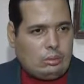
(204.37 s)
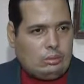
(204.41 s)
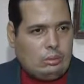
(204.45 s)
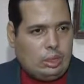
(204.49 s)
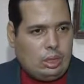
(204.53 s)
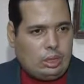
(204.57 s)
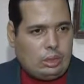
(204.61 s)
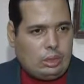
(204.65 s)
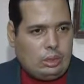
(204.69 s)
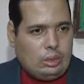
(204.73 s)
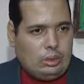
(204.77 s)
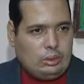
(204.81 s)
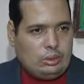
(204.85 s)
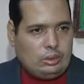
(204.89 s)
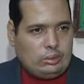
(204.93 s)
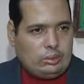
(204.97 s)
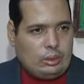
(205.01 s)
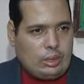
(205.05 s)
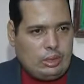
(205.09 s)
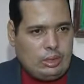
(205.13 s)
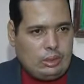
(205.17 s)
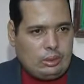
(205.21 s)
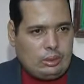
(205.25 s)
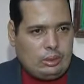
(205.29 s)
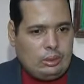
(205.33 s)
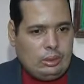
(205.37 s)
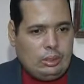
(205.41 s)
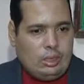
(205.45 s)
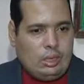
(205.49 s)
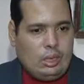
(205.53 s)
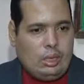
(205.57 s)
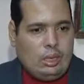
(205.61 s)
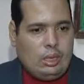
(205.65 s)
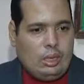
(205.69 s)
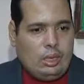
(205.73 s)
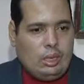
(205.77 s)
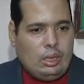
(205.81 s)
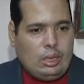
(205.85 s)
المعاقين وفي حياتي
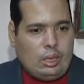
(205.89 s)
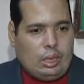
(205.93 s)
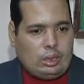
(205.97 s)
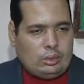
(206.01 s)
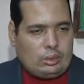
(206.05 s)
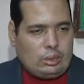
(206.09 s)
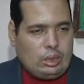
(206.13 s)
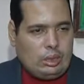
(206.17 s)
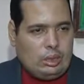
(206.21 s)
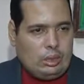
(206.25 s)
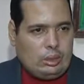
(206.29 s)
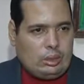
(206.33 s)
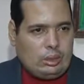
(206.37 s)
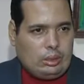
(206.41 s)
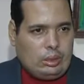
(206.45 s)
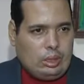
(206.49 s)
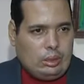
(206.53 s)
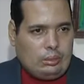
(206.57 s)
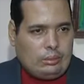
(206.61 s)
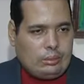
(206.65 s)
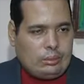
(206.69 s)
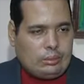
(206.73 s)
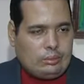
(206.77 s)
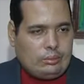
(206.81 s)
عن طريق الكتابة